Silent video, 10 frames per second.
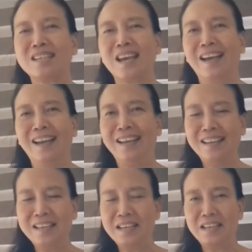siya
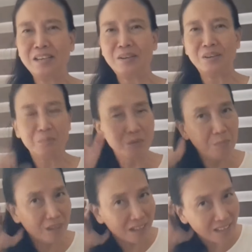
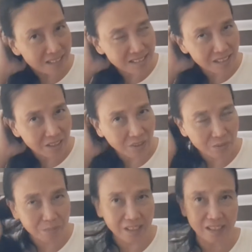umubra kasi
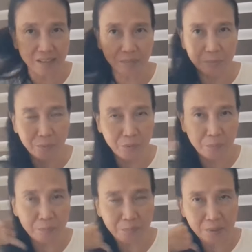mahirap na
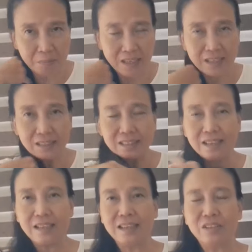pong pag block ang
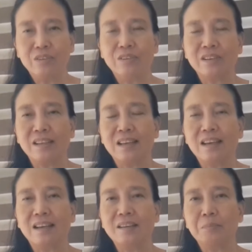nilagay nyo.
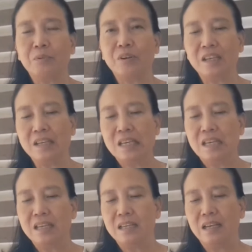Kailangan po ay
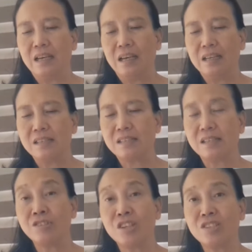uh,
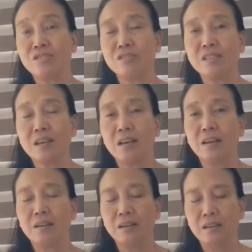suggestion
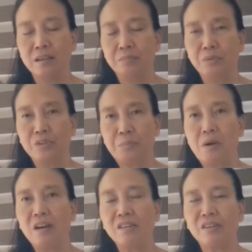sa beauty
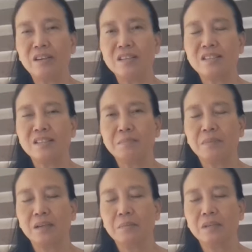parlor is
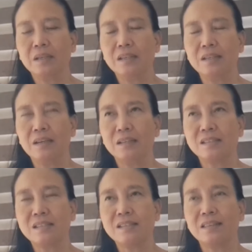
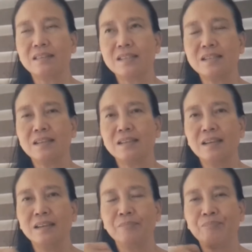mag-set na sila
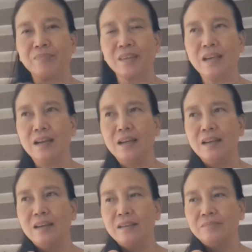ng
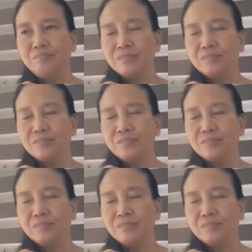uh,